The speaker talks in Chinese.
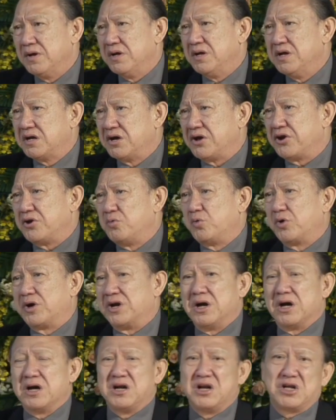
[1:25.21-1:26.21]
一个人如果
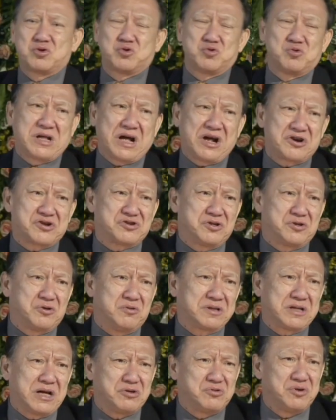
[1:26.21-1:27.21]
能够勒住他的舌
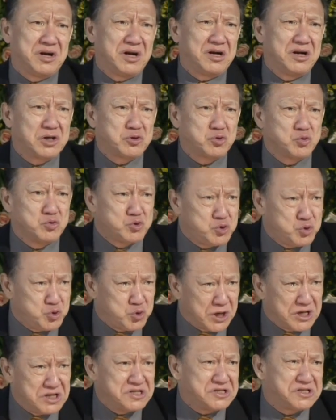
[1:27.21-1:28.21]
头，他就能勒住
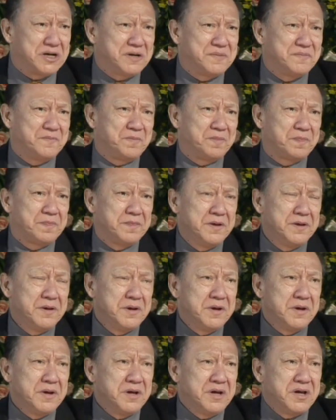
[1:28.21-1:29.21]
全身。
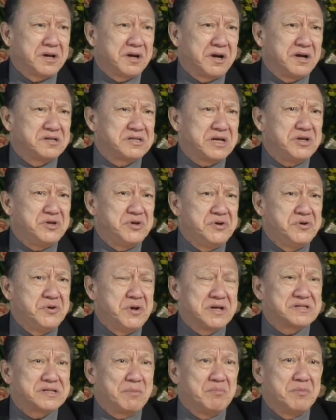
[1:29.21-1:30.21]
一个人在语
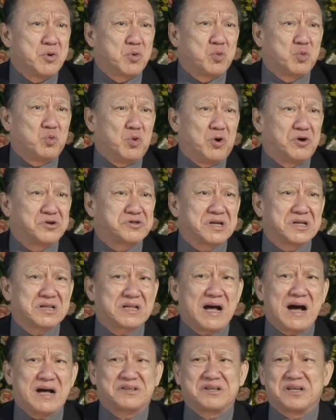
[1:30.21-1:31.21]
言上没有过失，
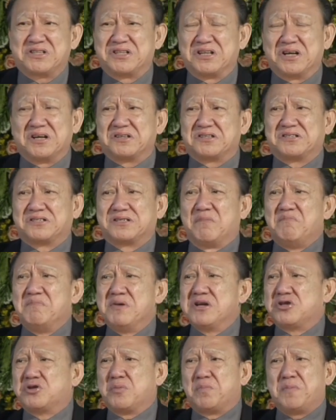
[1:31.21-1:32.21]
他的整个生
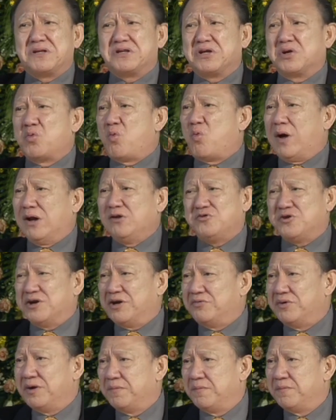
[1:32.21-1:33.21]
命就变成一个完
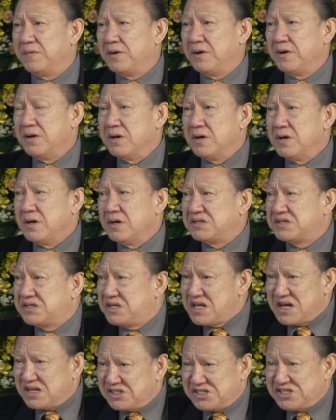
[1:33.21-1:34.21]
全人。
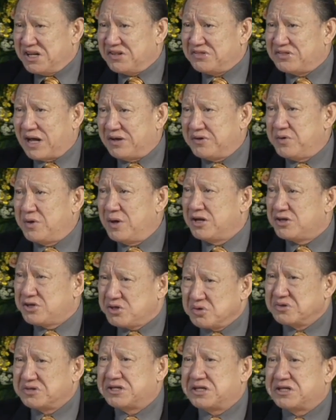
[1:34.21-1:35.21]
这样简单，原来
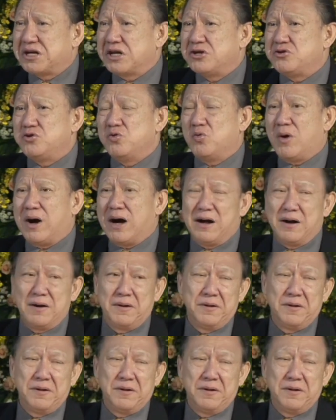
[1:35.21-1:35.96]
就是这句话。